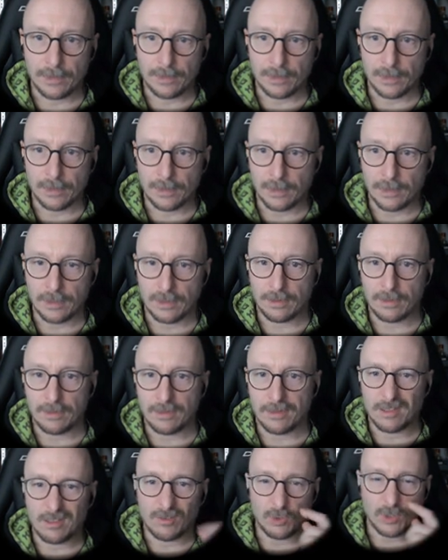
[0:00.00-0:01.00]

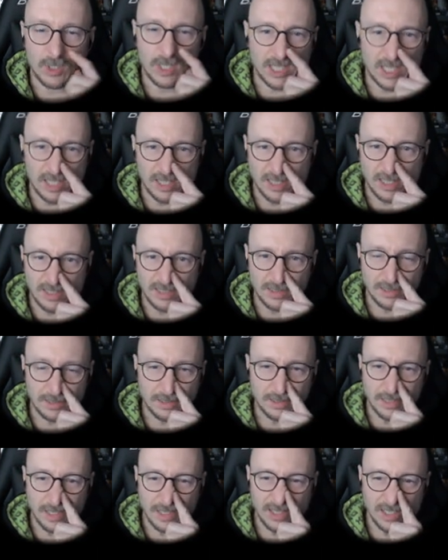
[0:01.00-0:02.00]
Äh, okay, das,
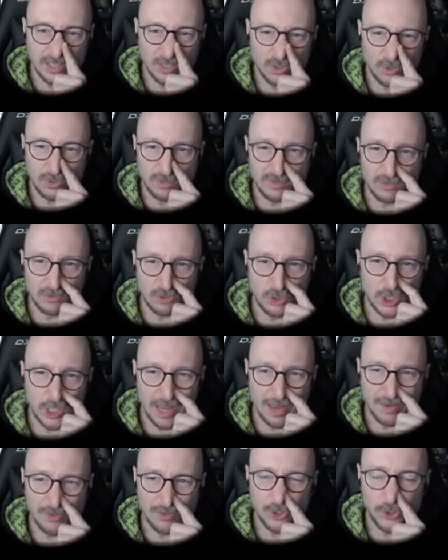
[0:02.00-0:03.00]
das sieht aus wie so
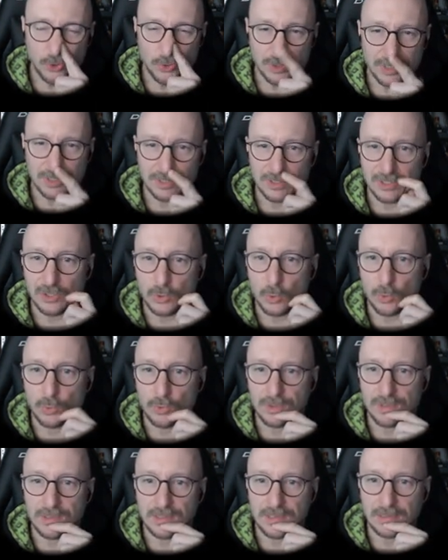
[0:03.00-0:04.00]

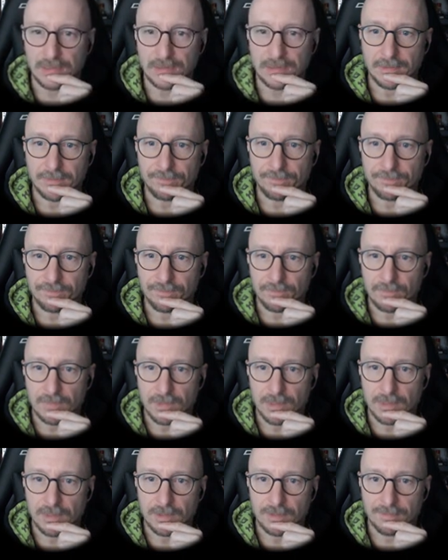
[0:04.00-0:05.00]
Scharfschützengedöns hier.
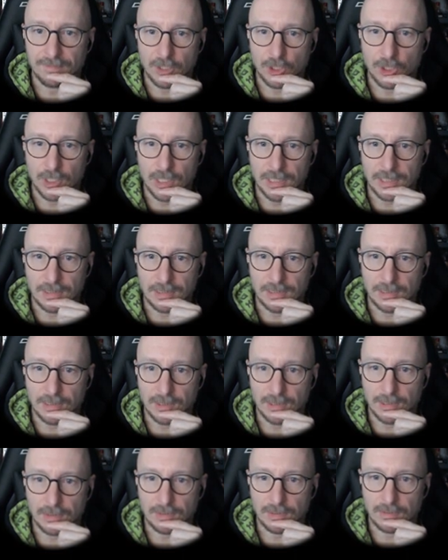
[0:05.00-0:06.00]

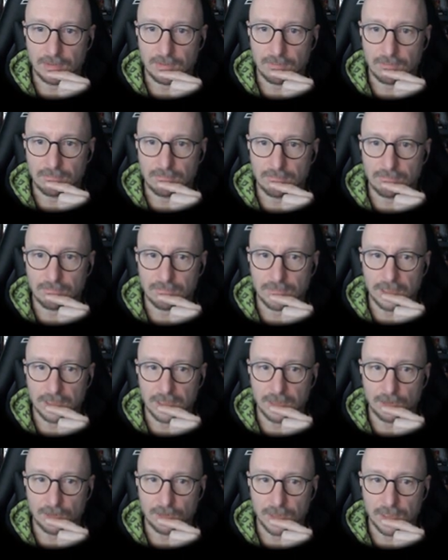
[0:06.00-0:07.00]
Wahrscheinlich, ähm,
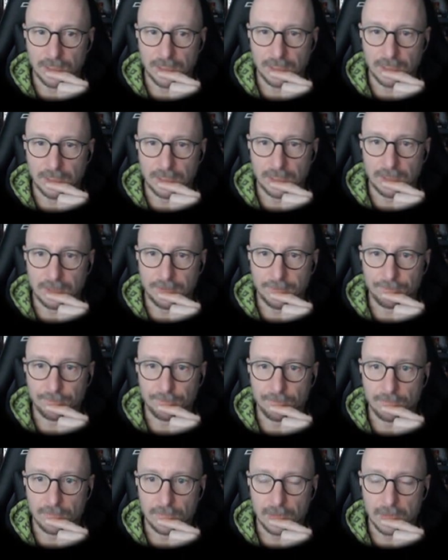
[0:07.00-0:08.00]
ja, okay.
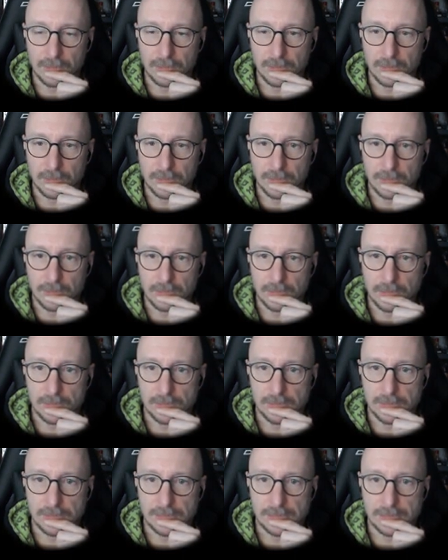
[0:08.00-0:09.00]

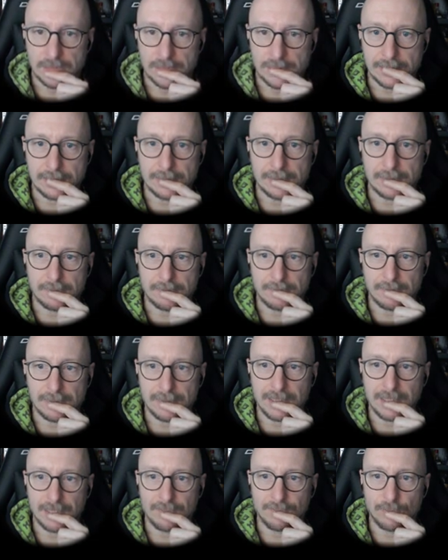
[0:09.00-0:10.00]
Aha, wenn
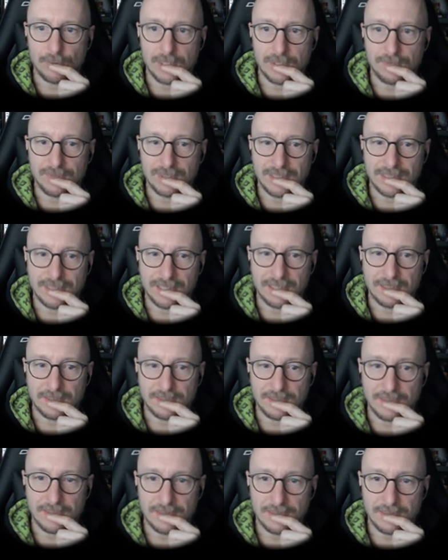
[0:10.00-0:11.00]
jetzt alle wüsste, was das alles
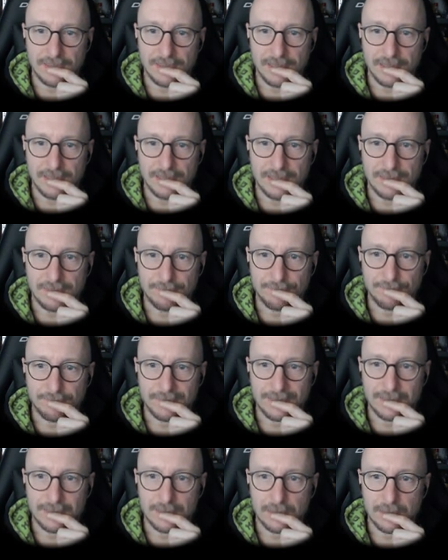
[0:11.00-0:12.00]
ist, ne?
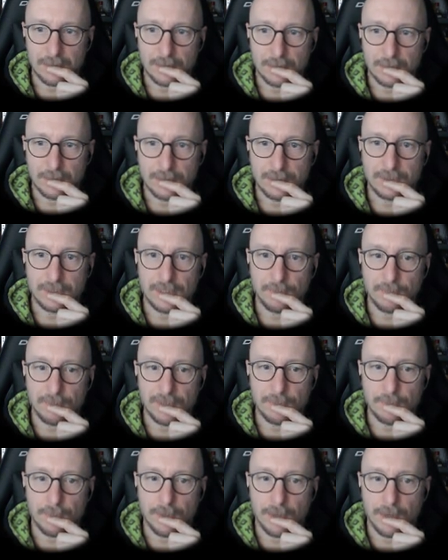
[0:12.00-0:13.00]
Das ist hier
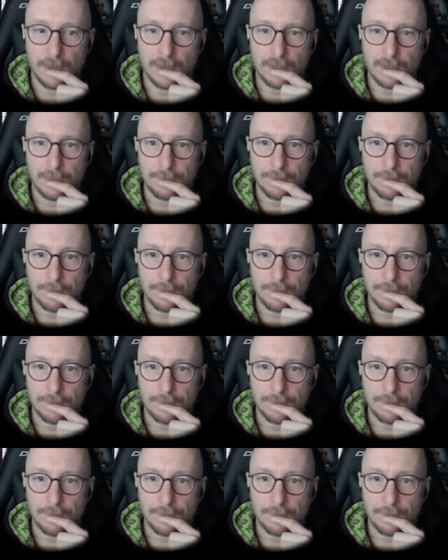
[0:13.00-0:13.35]
minimal.